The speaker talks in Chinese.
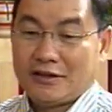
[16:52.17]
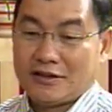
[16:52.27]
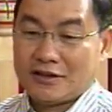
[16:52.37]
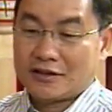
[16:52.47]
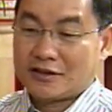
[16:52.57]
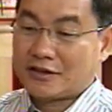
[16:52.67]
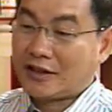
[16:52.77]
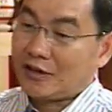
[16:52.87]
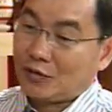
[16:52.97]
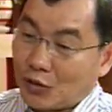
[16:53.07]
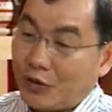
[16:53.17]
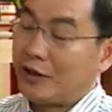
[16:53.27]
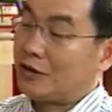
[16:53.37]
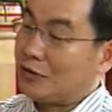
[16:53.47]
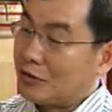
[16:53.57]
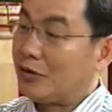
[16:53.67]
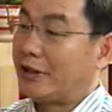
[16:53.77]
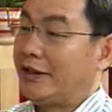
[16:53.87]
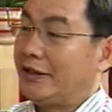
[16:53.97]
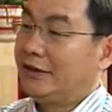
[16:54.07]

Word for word: 已经是在国会通过了，